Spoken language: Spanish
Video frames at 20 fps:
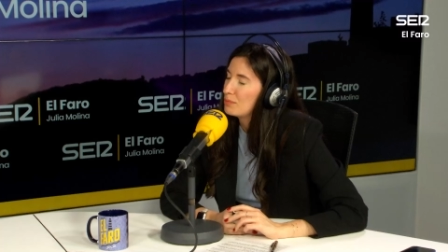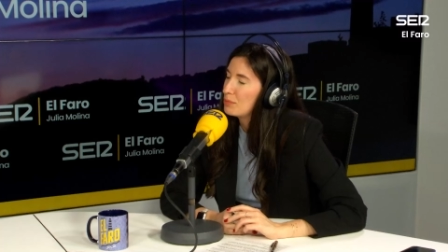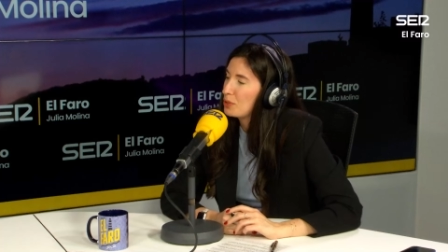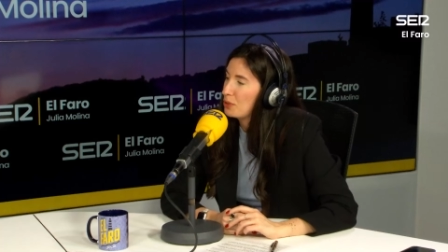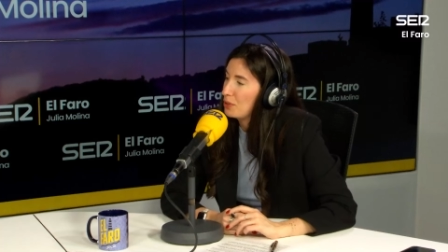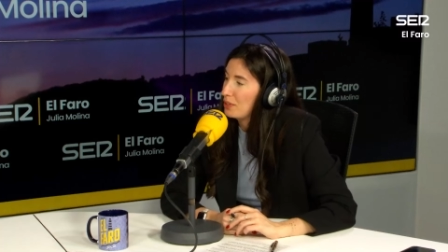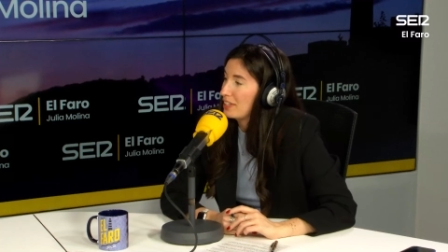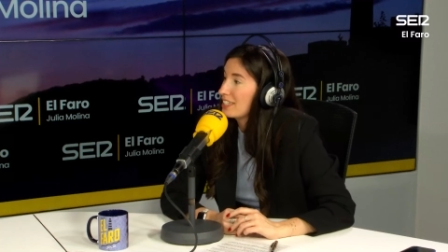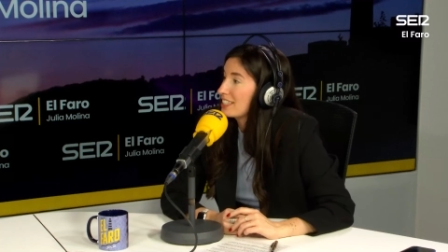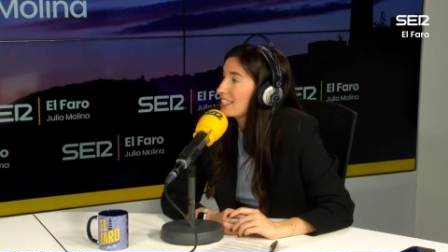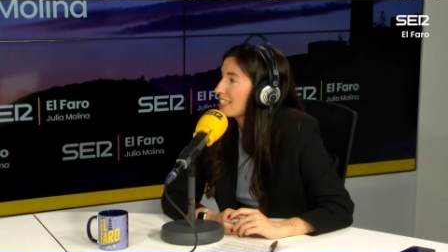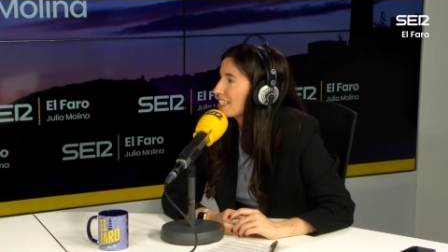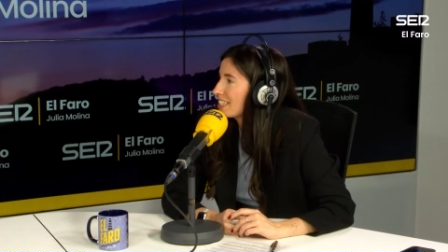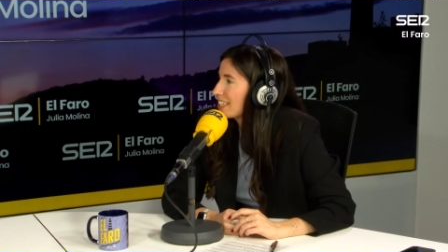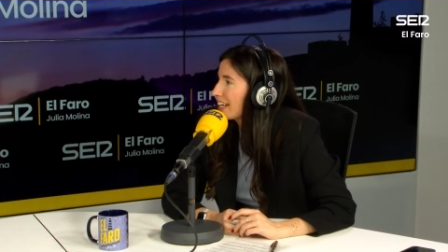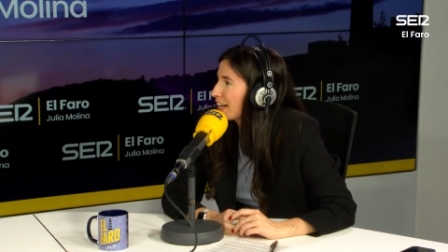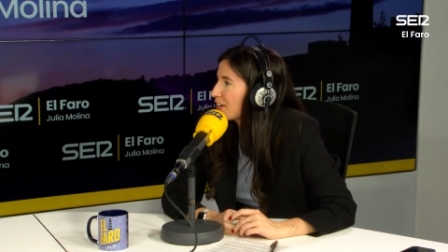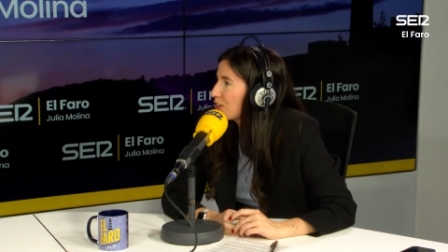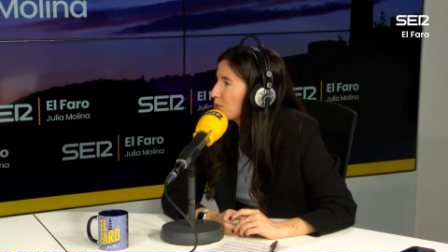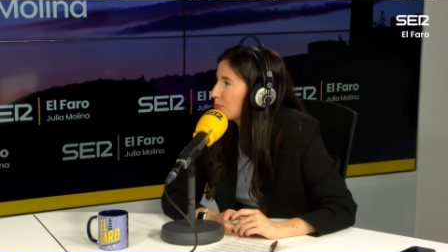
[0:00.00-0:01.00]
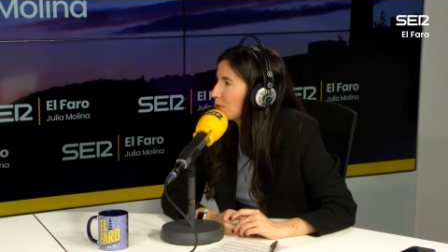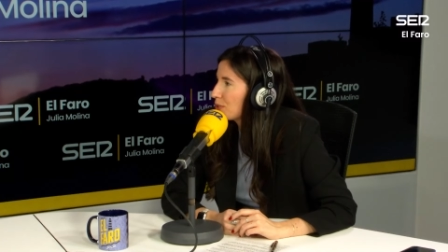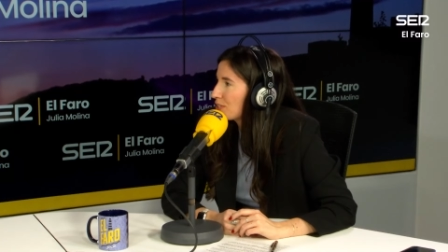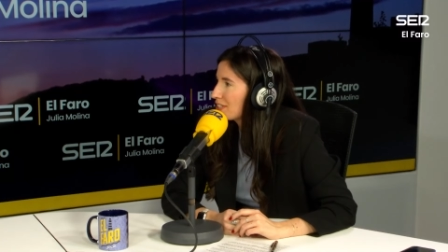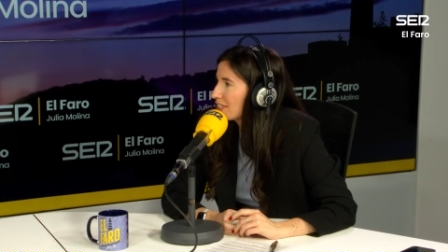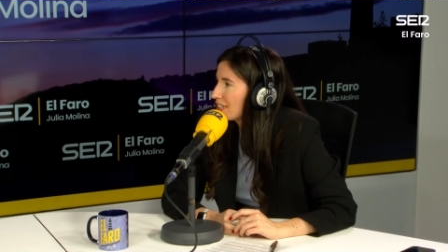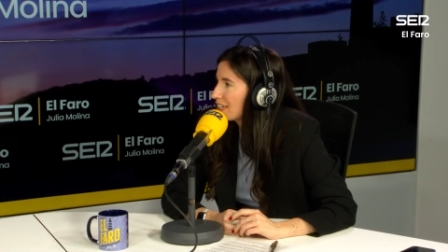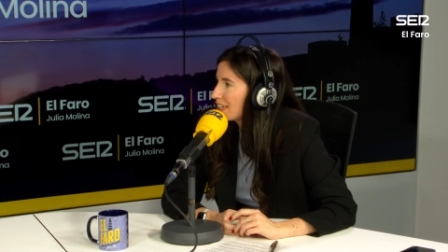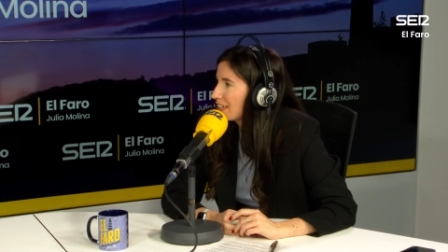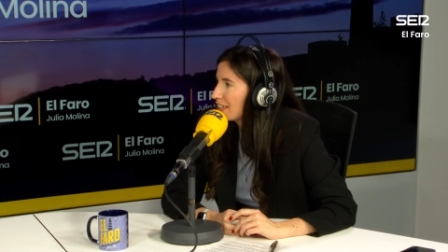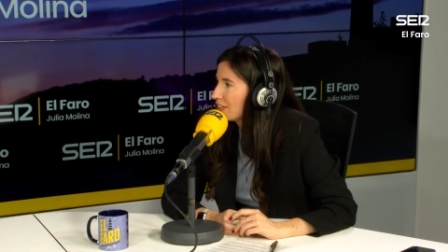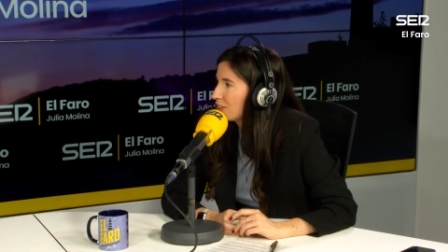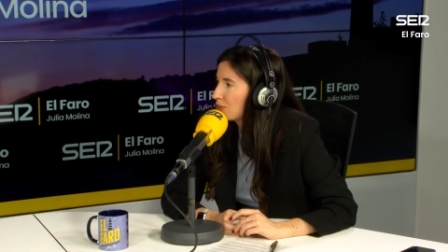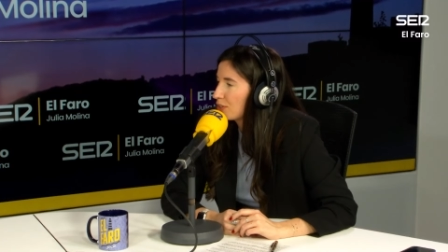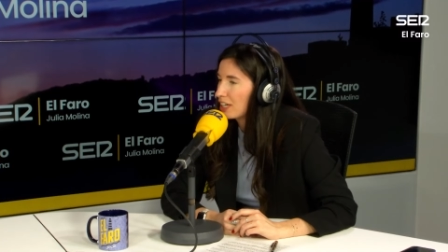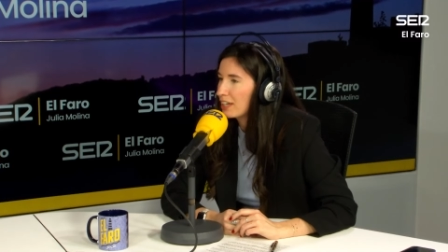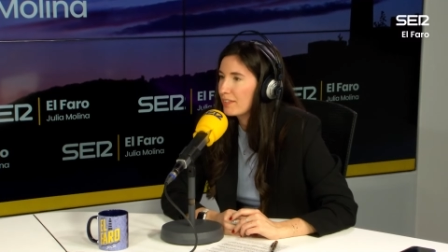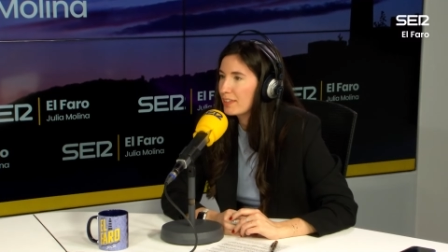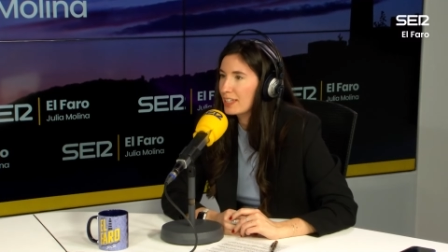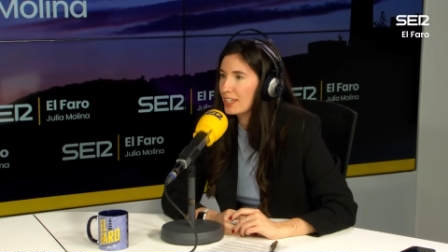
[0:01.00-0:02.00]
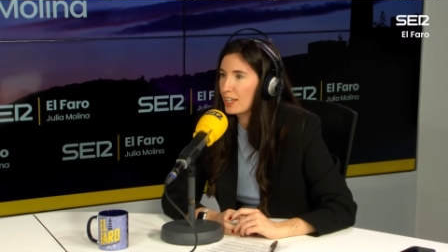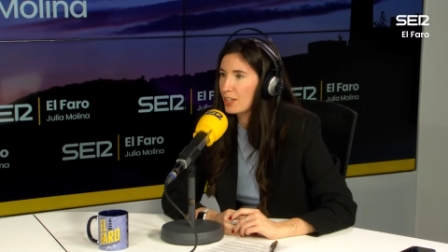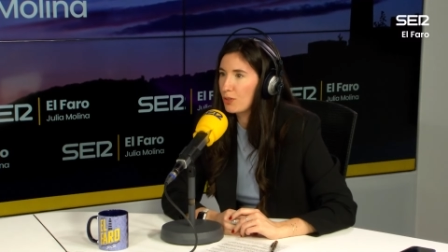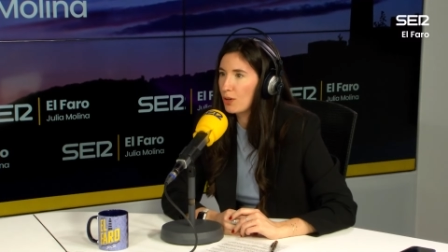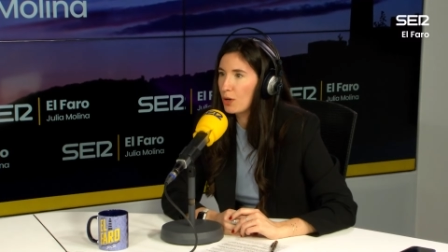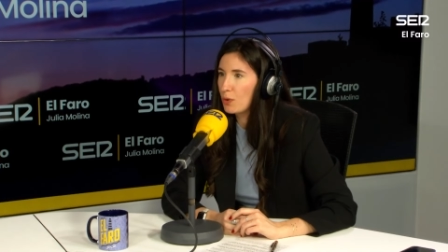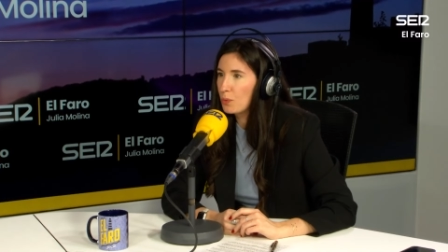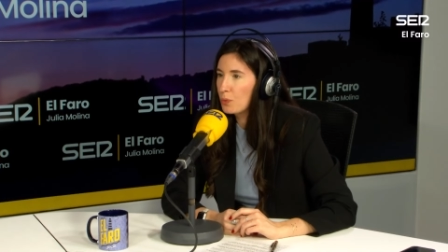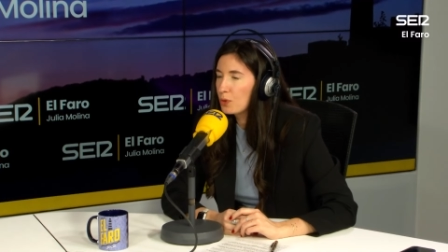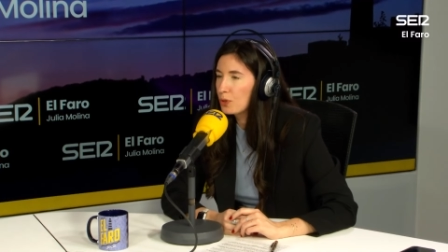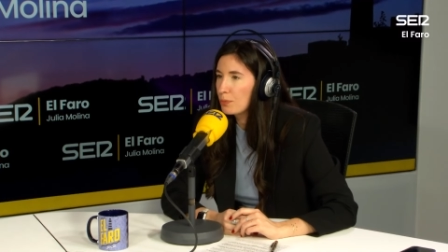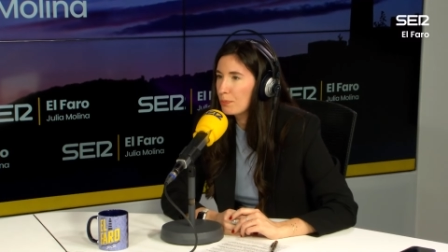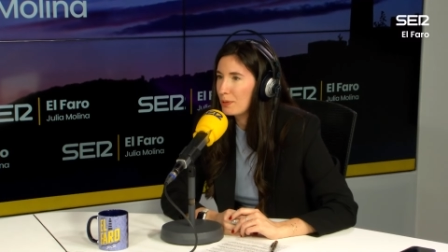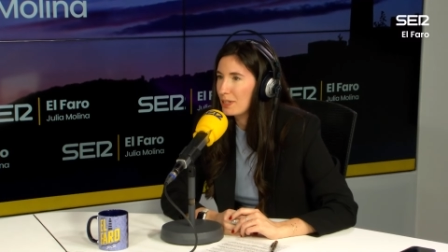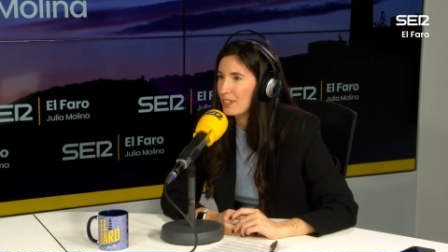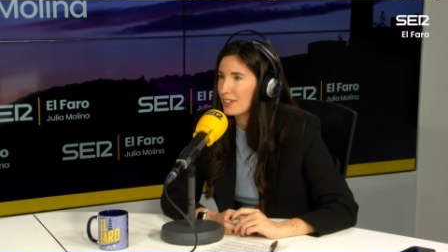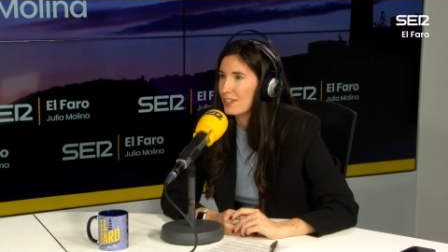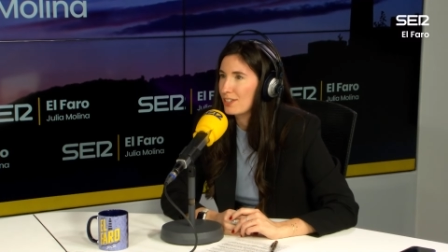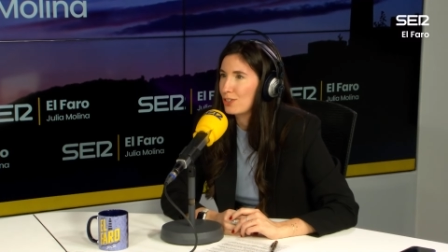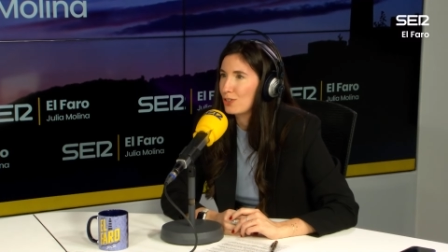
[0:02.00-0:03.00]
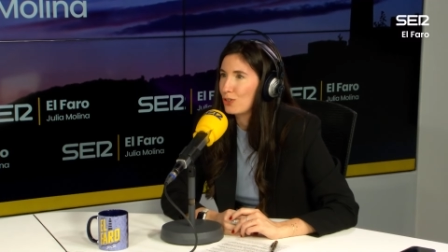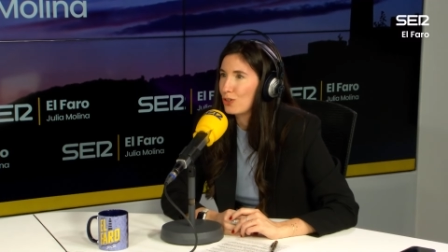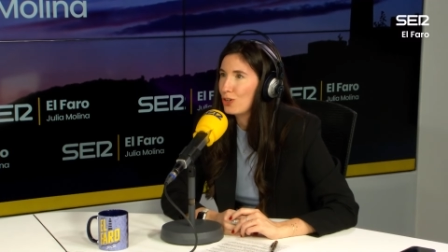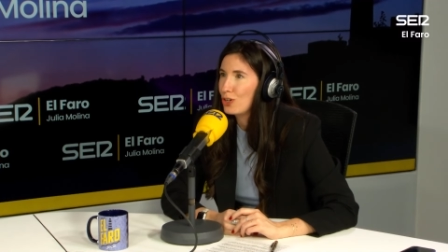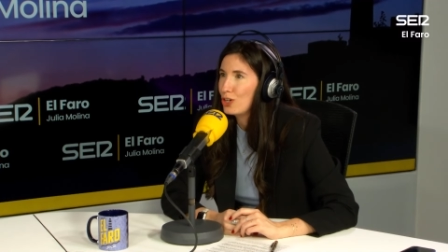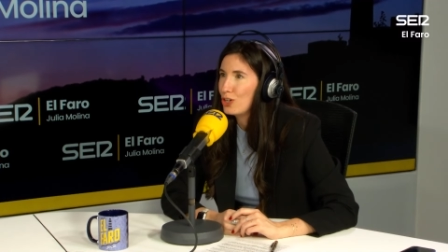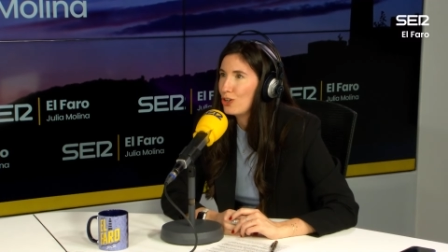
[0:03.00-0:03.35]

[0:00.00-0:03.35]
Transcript: Bueno, dices que es caro, pero es que yo cada vez que he ido a uno pienso,